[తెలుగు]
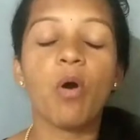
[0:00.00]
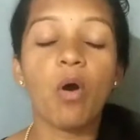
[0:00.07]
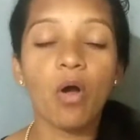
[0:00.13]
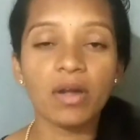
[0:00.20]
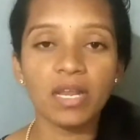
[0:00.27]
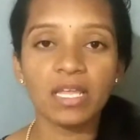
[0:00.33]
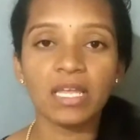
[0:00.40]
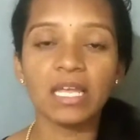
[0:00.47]

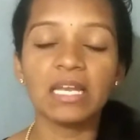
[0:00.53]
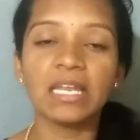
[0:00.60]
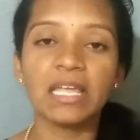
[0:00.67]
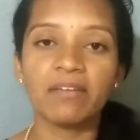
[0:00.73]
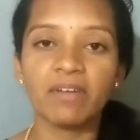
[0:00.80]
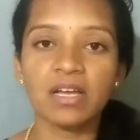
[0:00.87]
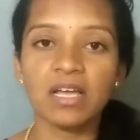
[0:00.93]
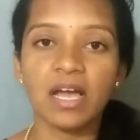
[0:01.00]
మార్నింగే
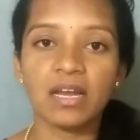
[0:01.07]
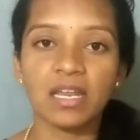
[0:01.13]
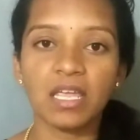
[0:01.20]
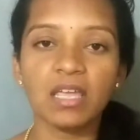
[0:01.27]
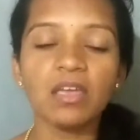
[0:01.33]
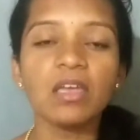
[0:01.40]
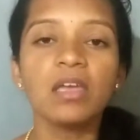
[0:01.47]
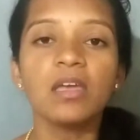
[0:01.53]

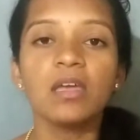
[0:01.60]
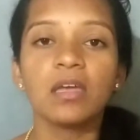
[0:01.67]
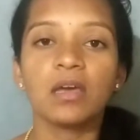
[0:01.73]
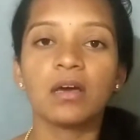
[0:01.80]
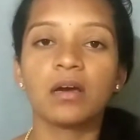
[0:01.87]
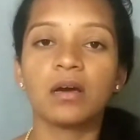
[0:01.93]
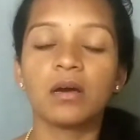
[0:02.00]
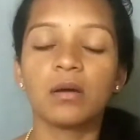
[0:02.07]
లేవంగానే
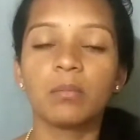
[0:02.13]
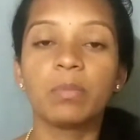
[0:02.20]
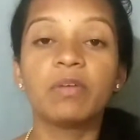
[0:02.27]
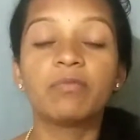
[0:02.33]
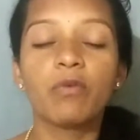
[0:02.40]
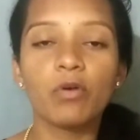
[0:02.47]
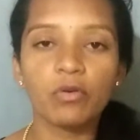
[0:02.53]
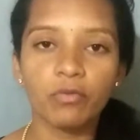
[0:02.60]

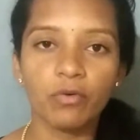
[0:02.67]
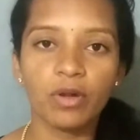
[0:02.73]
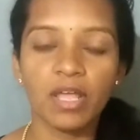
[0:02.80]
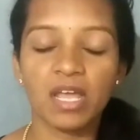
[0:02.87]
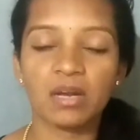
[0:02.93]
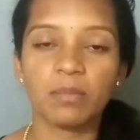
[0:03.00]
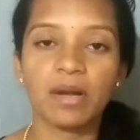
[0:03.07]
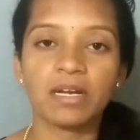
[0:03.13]
బిఫోర్
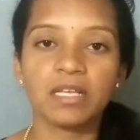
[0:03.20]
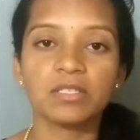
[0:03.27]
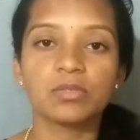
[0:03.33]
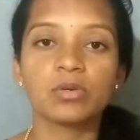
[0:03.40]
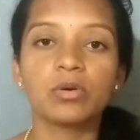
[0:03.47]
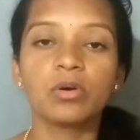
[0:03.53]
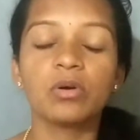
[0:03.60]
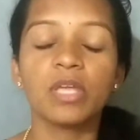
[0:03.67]
ఫుడ్డే అనమాట
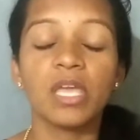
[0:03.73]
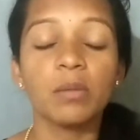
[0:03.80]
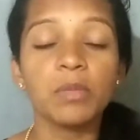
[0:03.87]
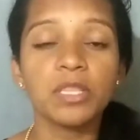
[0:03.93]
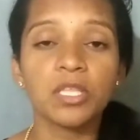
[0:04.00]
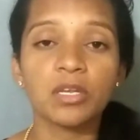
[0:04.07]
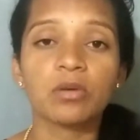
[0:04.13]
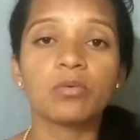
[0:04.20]
సో
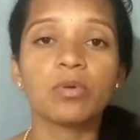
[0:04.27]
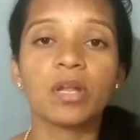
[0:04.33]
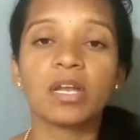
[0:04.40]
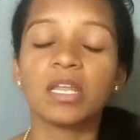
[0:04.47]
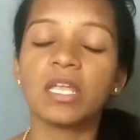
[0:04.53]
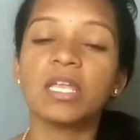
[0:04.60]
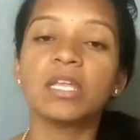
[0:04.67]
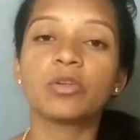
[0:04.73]
ఏమి
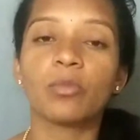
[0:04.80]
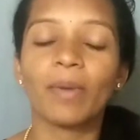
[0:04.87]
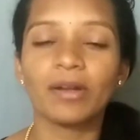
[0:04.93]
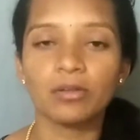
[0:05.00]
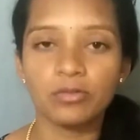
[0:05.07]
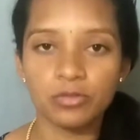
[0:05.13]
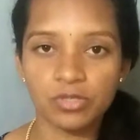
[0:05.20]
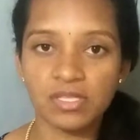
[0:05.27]
తినకుండానే ఈ
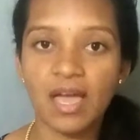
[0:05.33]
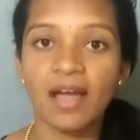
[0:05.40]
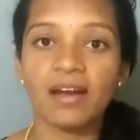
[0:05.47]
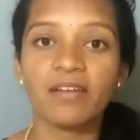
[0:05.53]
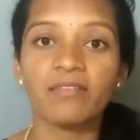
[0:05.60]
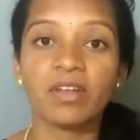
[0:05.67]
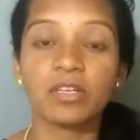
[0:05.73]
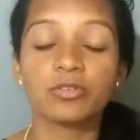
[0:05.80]
టొమాటో జ్యూస్
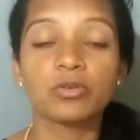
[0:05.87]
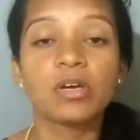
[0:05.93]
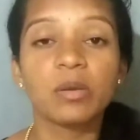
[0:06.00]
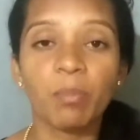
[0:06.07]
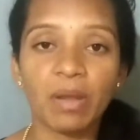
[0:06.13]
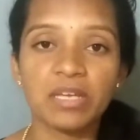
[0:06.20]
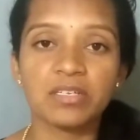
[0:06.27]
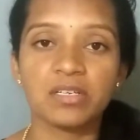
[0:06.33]
తాగడం వల్ల
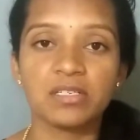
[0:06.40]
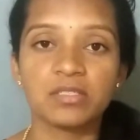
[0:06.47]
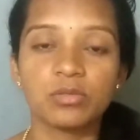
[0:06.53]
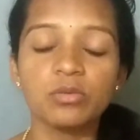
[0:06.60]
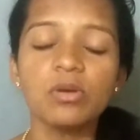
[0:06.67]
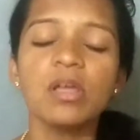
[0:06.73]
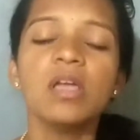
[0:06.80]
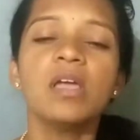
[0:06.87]
షుగర్
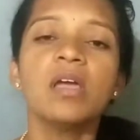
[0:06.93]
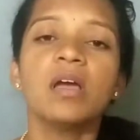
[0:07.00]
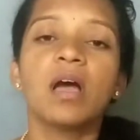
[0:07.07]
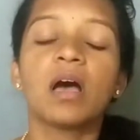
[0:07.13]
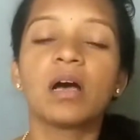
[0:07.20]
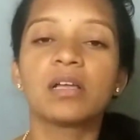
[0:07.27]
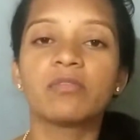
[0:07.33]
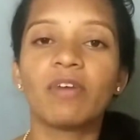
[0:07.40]
పేషెంట్స్
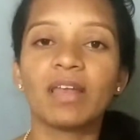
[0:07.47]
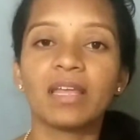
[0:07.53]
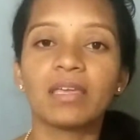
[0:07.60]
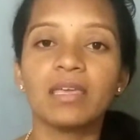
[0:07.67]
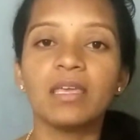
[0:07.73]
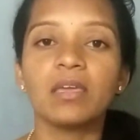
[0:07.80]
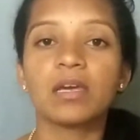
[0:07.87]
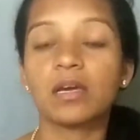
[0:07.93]

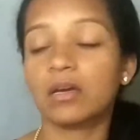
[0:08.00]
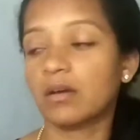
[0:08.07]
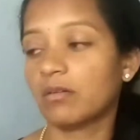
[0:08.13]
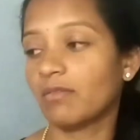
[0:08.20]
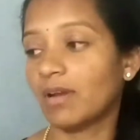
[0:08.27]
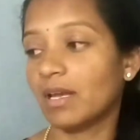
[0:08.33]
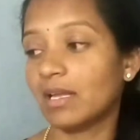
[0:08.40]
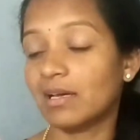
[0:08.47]
వాళ్ళకి
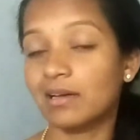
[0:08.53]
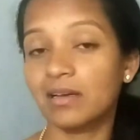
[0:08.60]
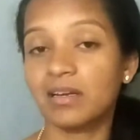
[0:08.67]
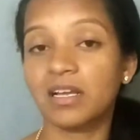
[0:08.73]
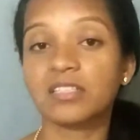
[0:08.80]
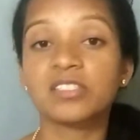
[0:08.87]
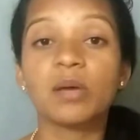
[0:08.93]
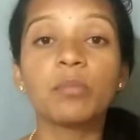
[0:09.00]
వాళ్ళ
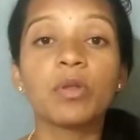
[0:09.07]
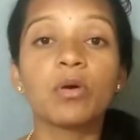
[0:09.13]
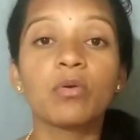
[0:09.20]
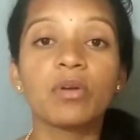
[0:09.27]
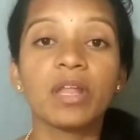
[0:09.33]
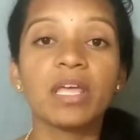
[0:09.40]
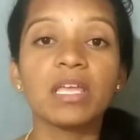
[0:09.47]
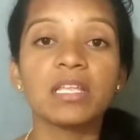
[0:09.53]
రక్తంలో
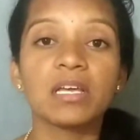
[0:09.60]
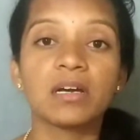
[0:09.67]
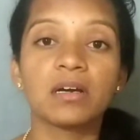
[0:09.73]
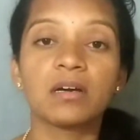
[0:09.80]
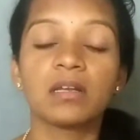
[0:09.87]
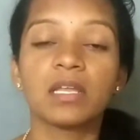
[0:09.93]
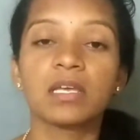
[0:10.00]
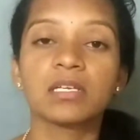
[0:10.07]
ఉండే
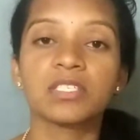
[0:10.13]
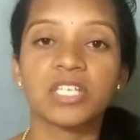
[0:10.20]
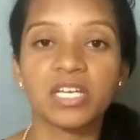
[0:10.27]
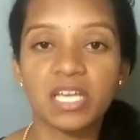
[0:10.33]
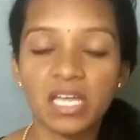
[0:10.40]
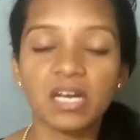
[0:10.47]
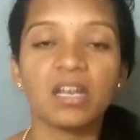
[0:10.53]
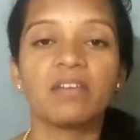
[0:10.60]
లైక్
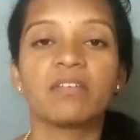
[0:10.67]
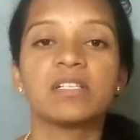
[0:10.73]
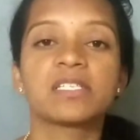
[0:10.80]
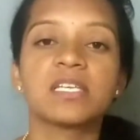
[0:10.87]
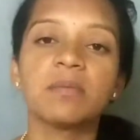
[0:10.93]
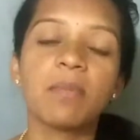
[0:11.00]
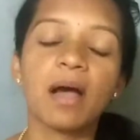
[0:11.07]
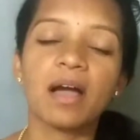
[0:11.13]
చక్కెర
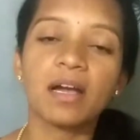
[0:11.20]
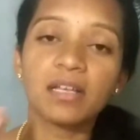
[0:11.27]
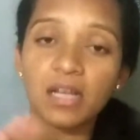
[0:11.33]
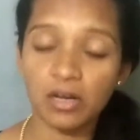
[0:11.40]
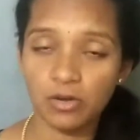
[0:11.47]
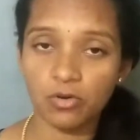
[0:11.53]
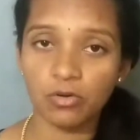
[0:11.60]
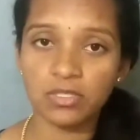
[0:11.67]
లెవెల్స్ని బాగా
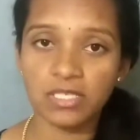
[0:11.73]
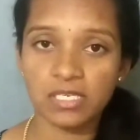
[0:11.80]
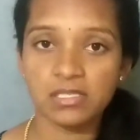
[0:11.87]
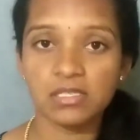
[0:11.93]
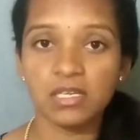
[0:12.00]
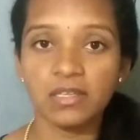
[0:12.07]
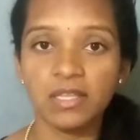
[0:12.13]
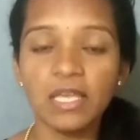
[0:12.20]
కంట్రోల్
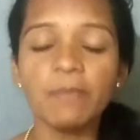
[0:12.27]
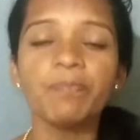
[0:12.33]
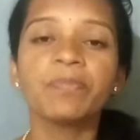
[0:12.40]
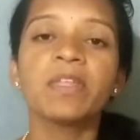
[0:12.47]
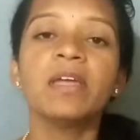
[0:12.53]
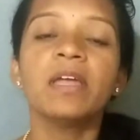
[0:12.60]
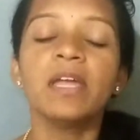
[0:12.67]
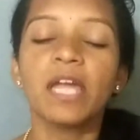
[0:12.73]
చేస్తుంది
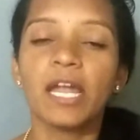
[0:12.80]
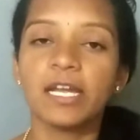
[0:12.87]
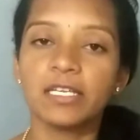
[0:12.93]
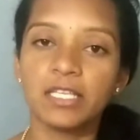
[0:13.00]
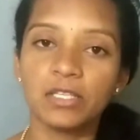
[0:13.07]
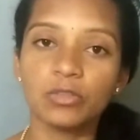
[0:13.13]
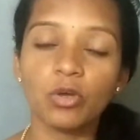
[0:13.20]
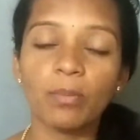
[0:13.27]
అండ్
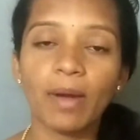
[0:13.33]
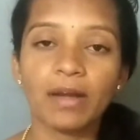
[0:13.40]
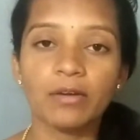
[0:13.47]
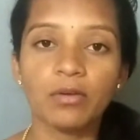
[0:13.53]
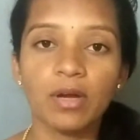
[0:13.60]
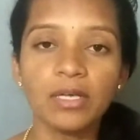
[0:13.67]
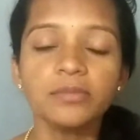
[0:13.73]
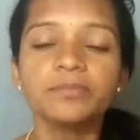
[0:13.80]
దీంతో
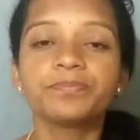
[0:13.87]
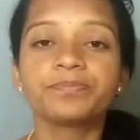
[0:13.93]
పాటుగా